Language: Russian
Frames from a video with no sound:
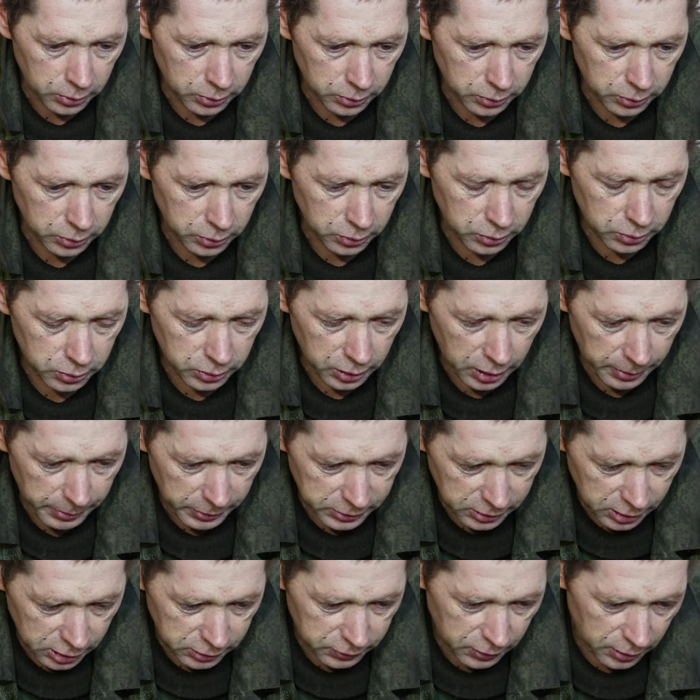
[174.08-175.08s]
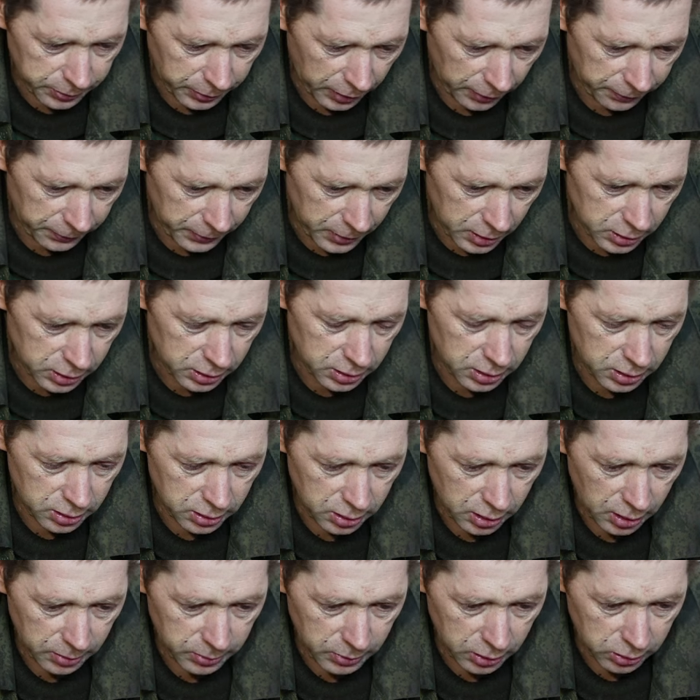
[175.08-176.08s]
Ну, на, на своей профессии
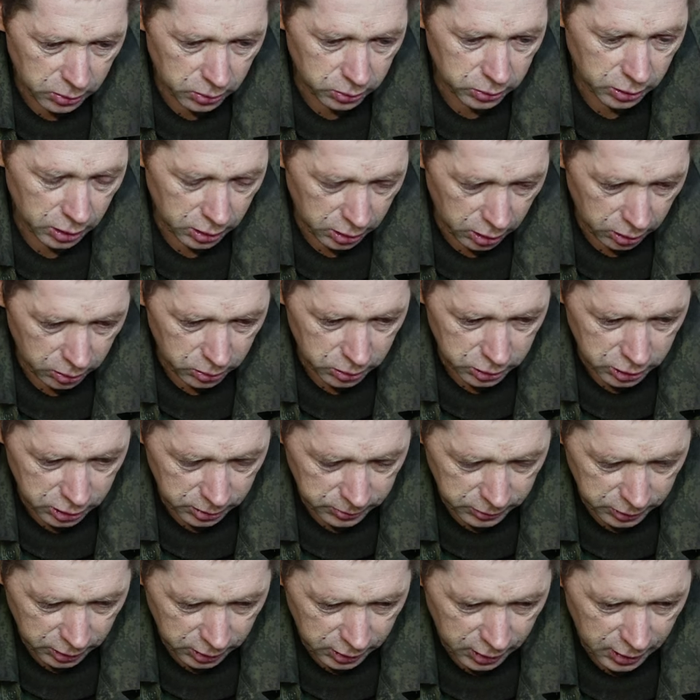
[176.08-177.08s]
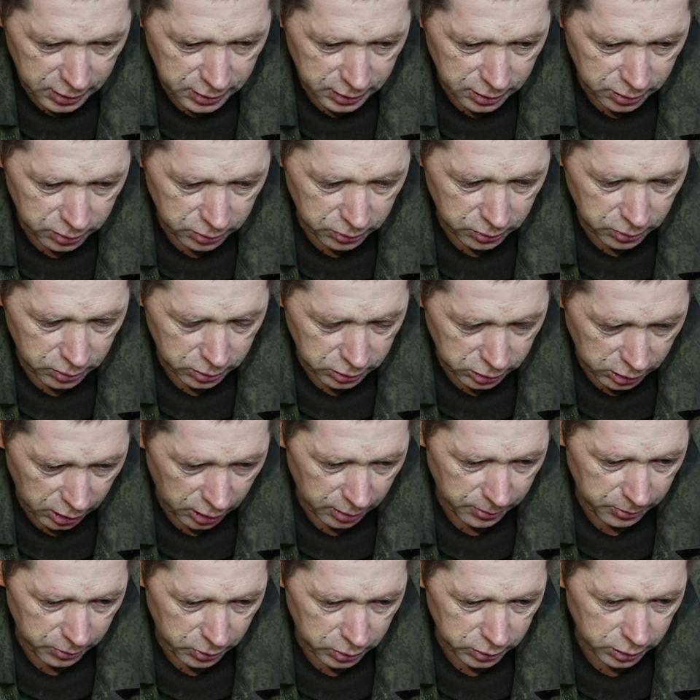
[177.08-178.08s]
я могу на хорошем заказе, но
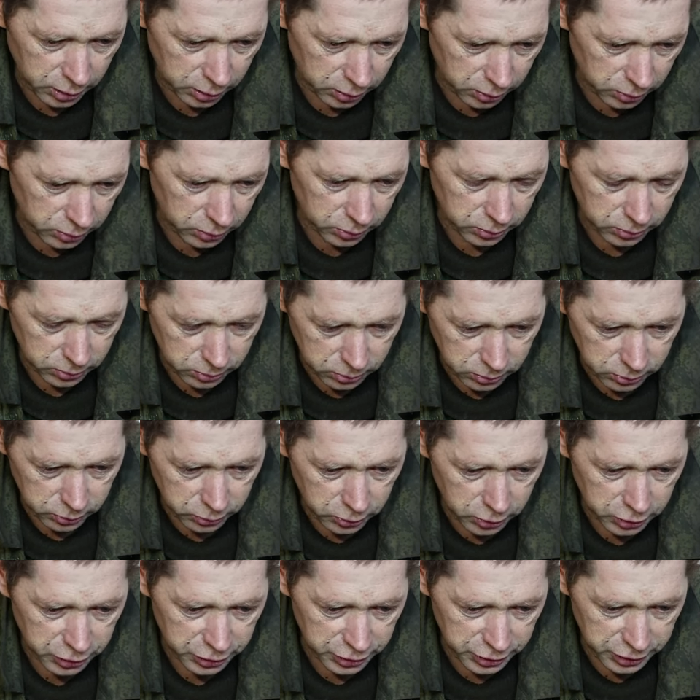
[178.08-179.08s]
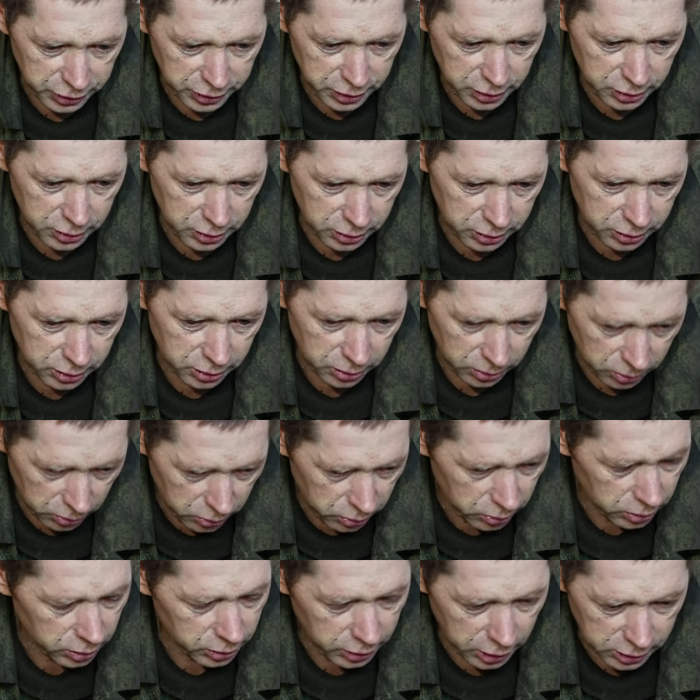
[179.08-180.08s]
заработать, ну, ну, от 60,
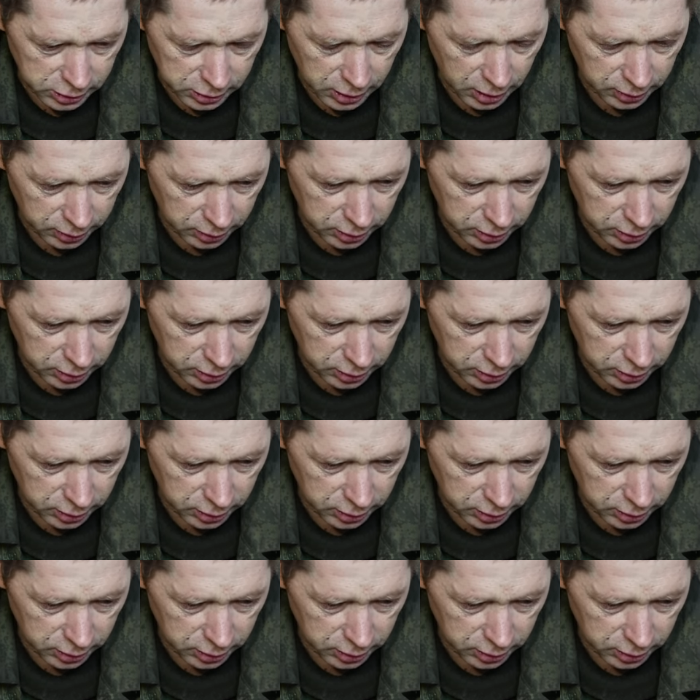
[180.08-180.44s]
ну и до 100